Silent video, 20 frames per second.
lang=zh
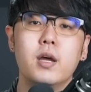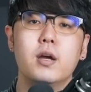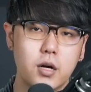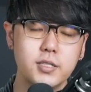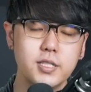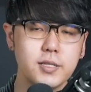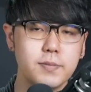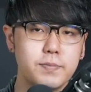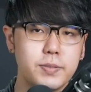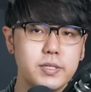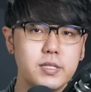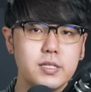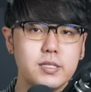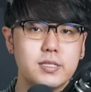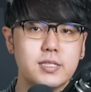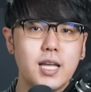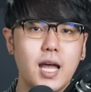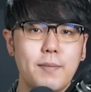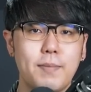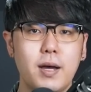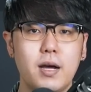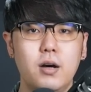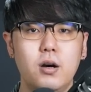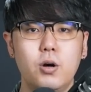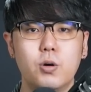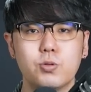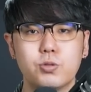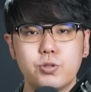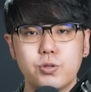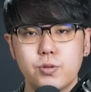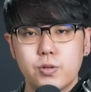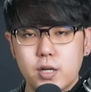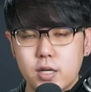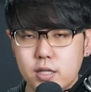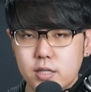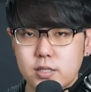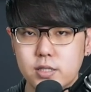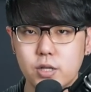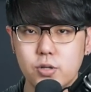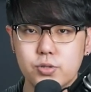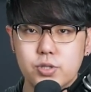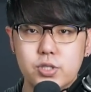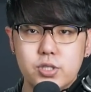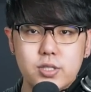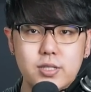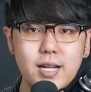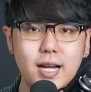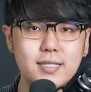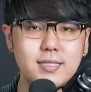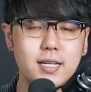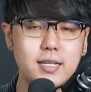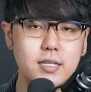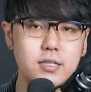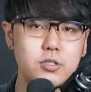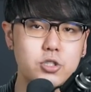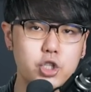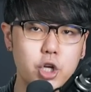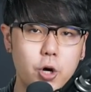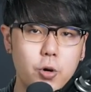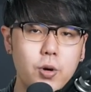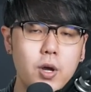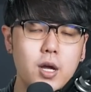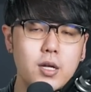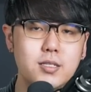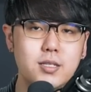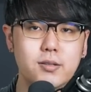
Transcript: 而且比起下班后去喝酒吃大餐应酬，